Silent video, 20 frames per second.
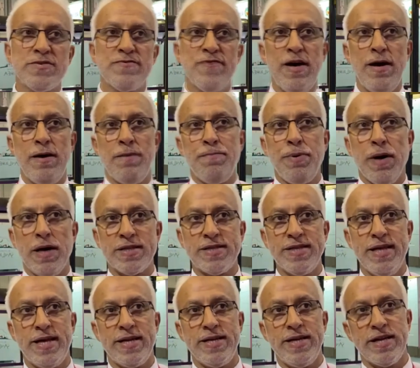ve
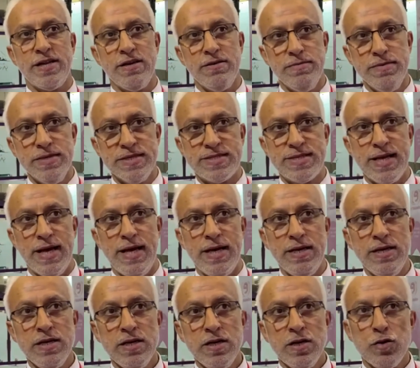partnerlerimize
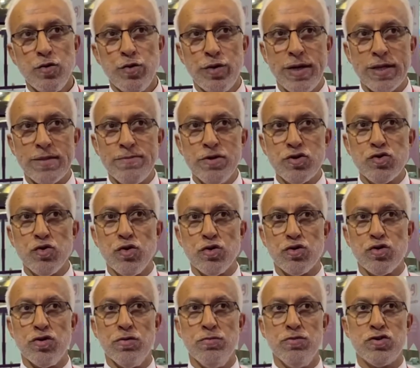üretmiş
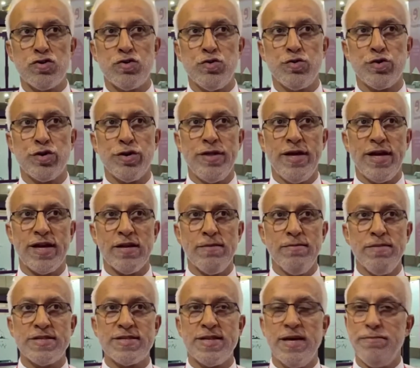olduğumuz
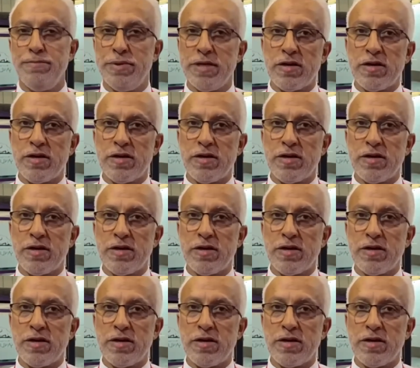ürünlerimizden bir